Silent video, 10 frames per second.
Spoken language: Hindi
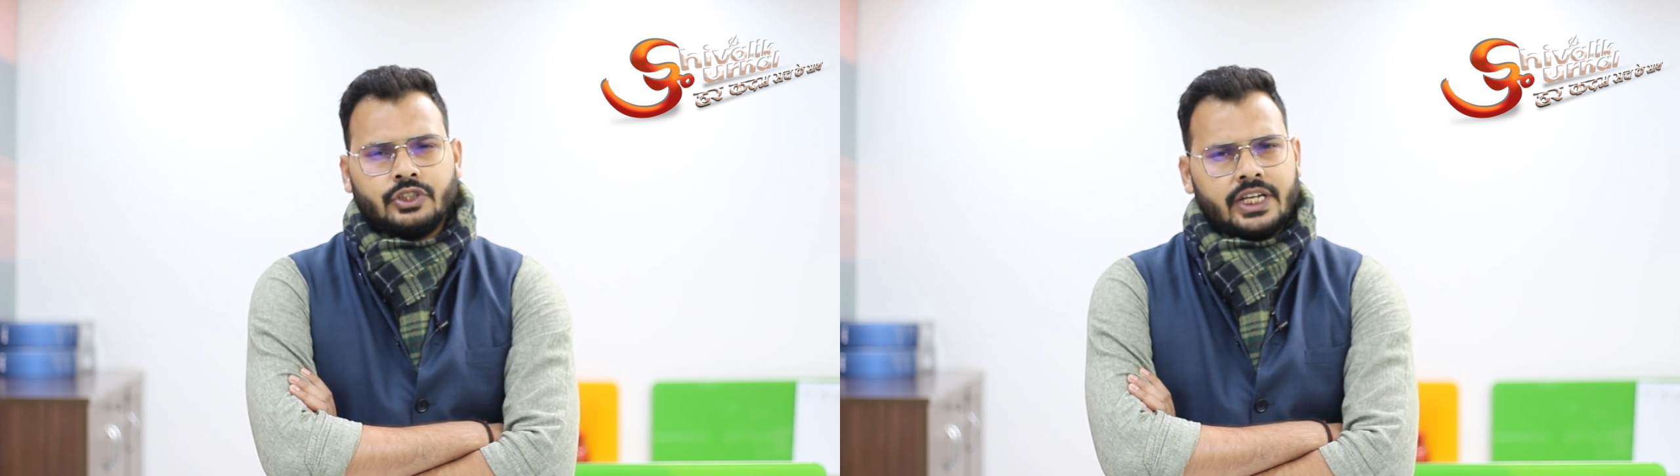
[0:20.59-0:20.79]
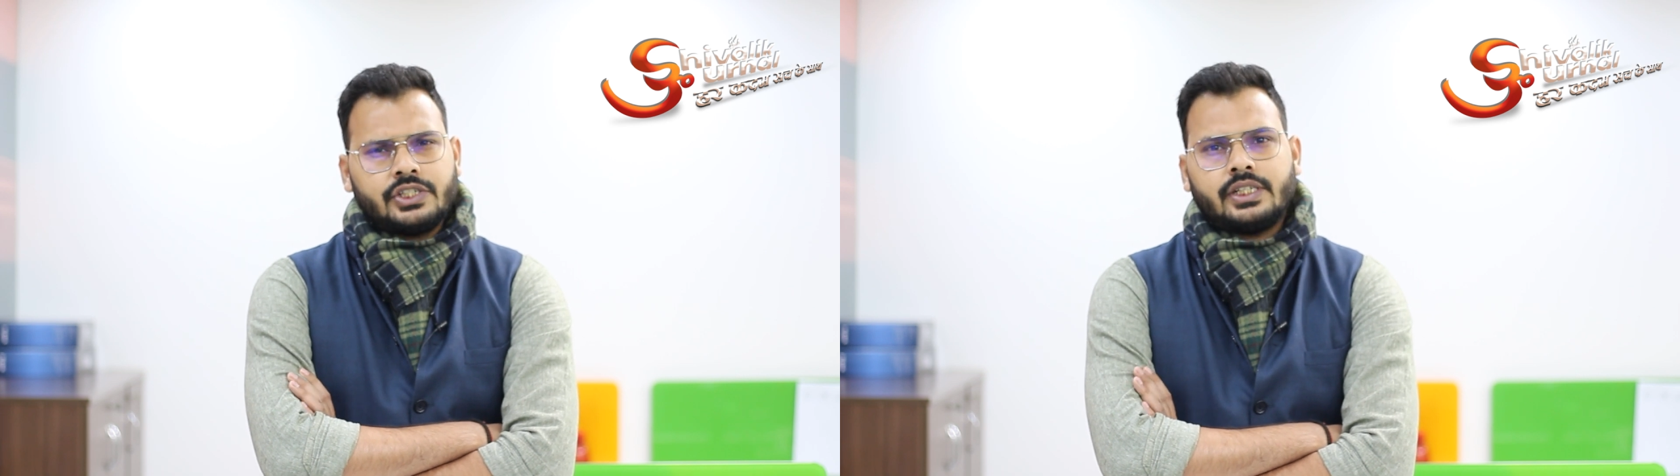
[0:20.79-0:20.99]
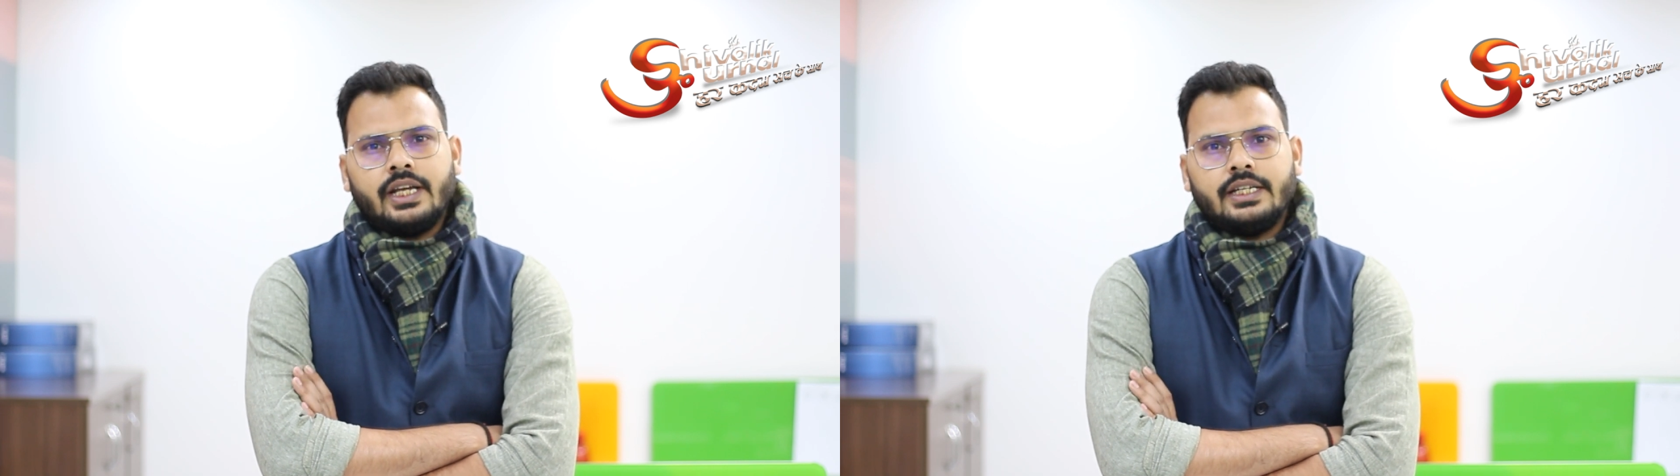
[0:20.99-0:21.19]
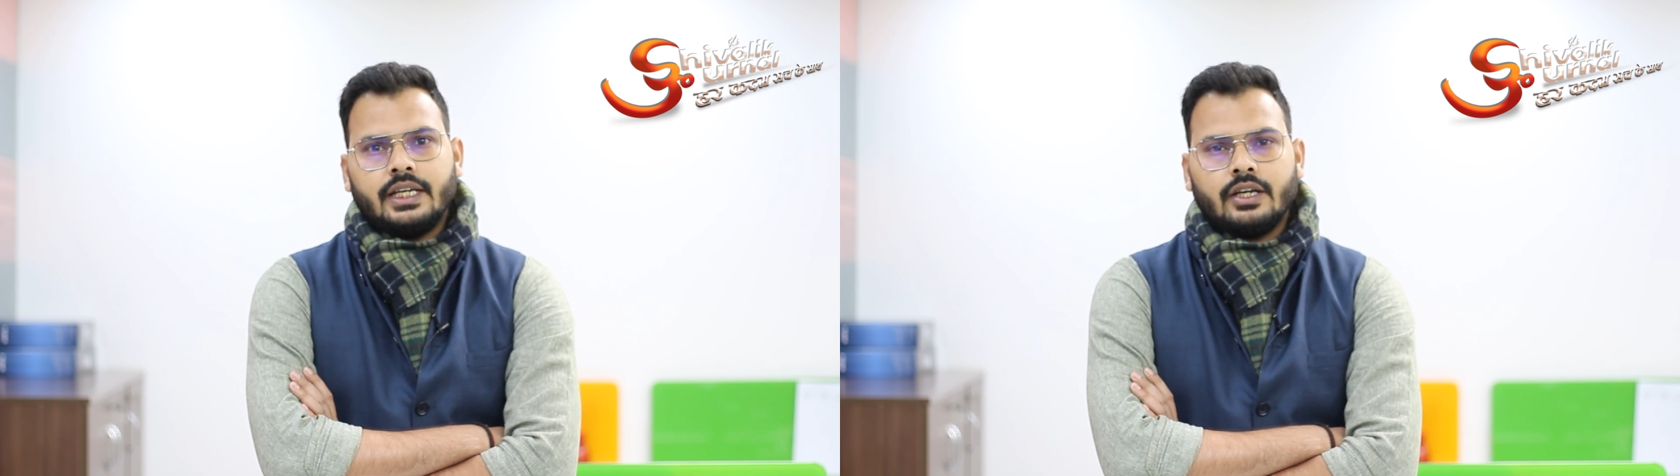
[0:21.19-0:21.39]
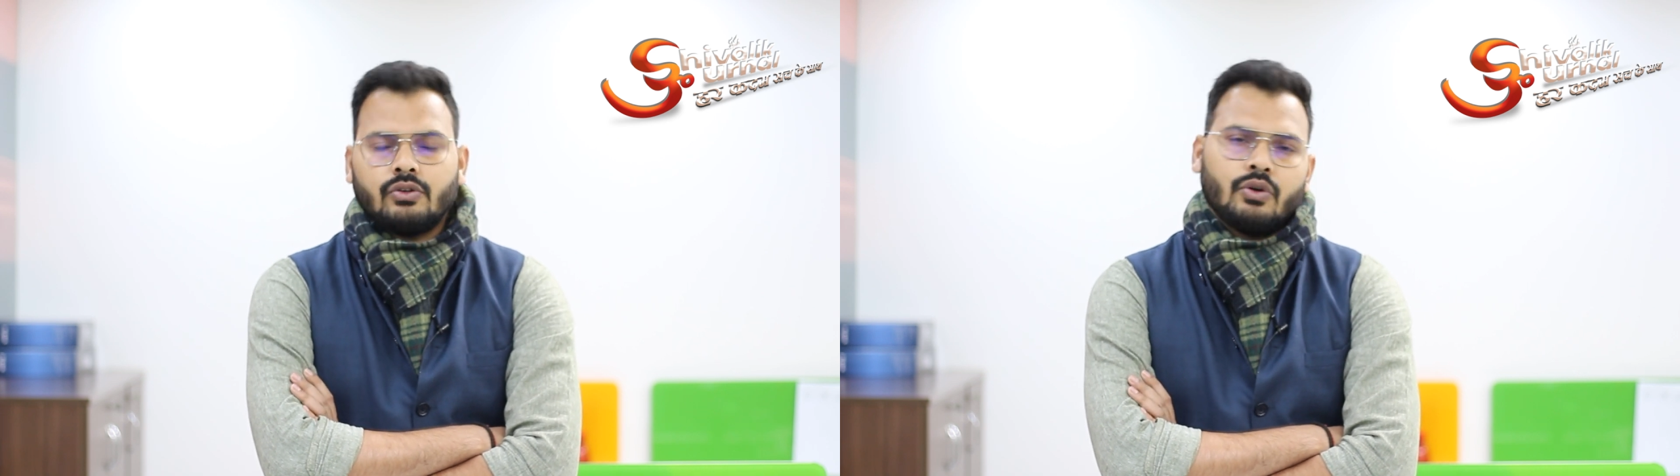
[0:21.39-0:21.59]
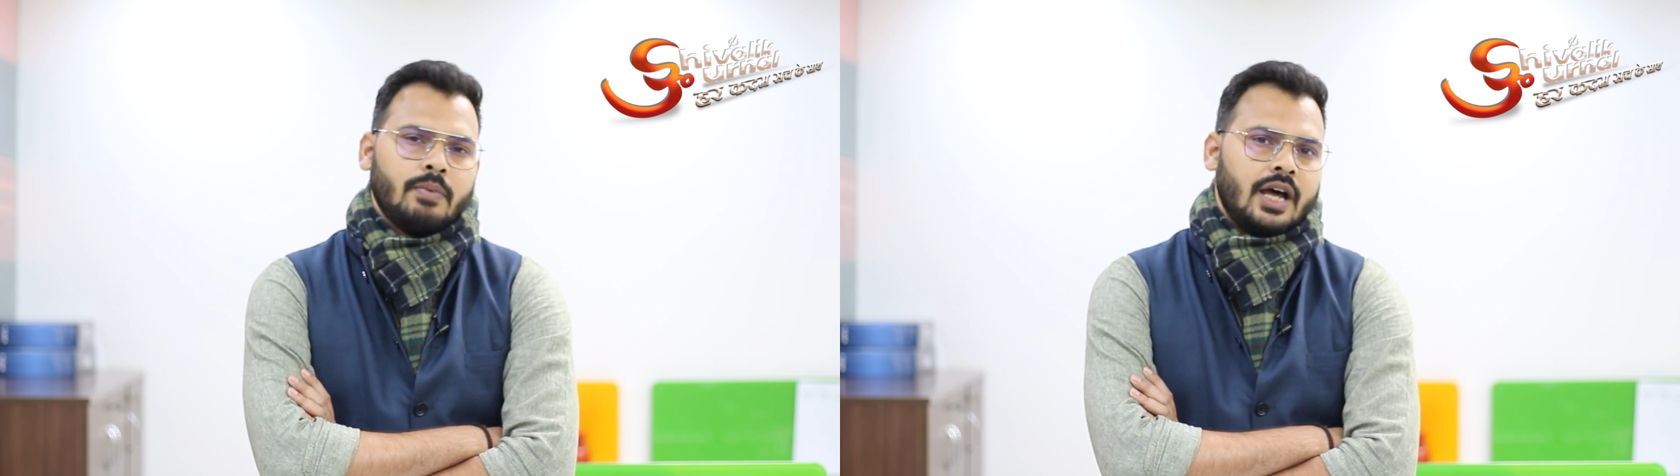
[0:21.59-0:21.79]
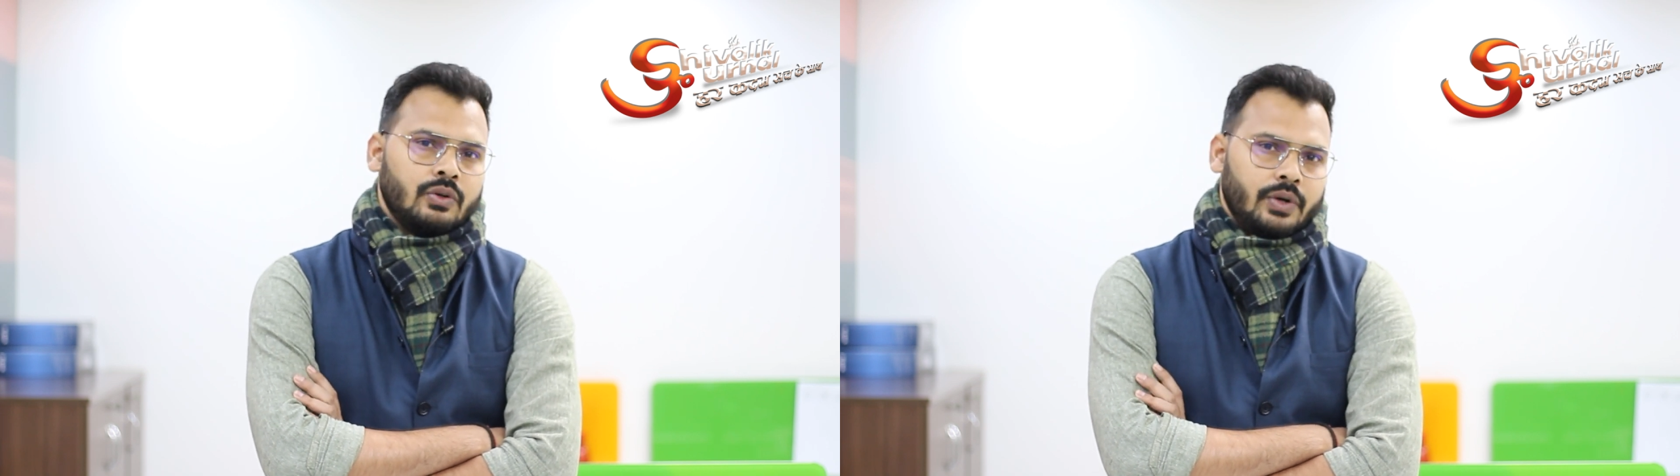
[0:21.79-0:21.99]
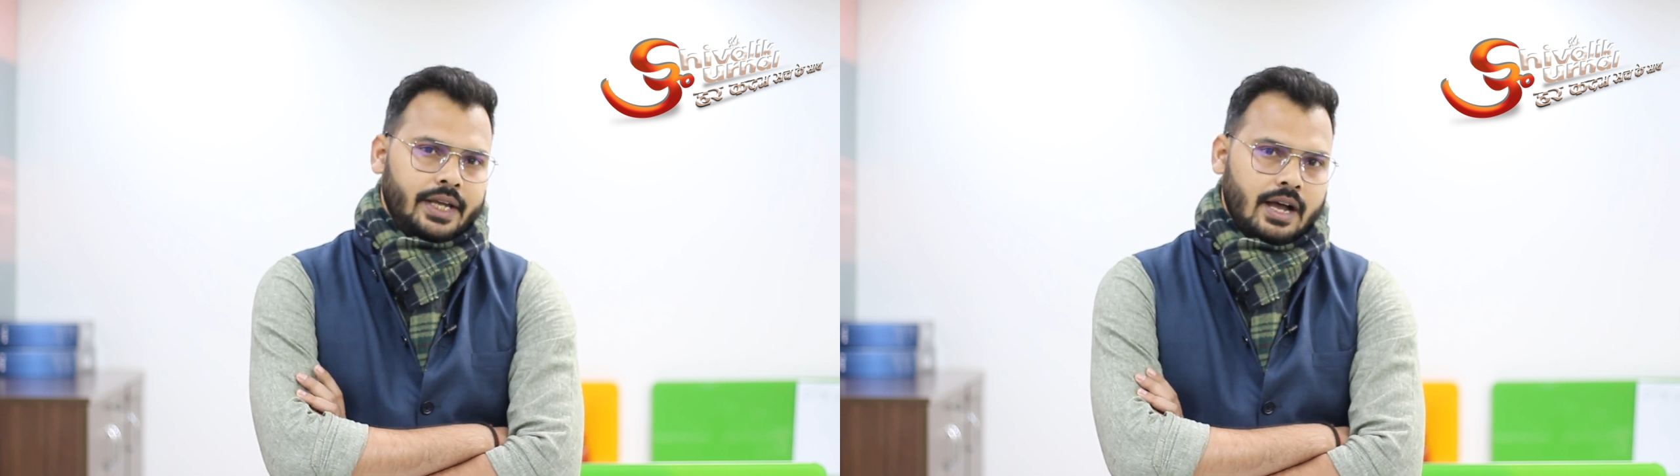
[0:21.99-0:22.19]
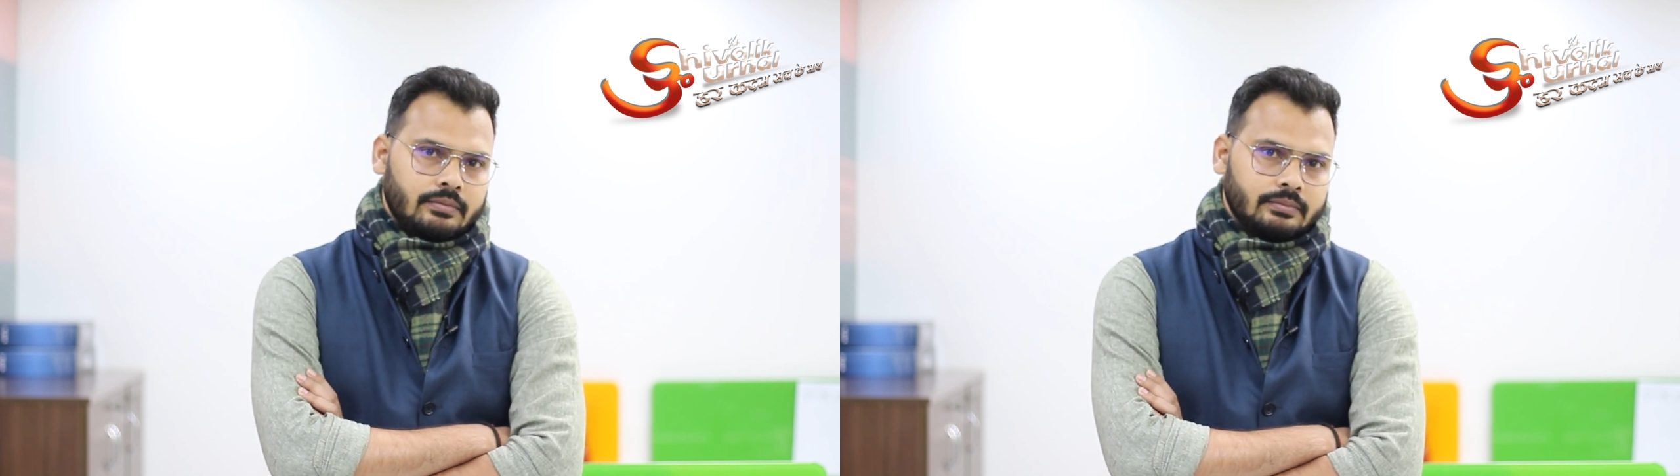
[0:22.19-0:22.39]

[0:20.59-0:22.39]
देश के लिए कुर्बान हो गया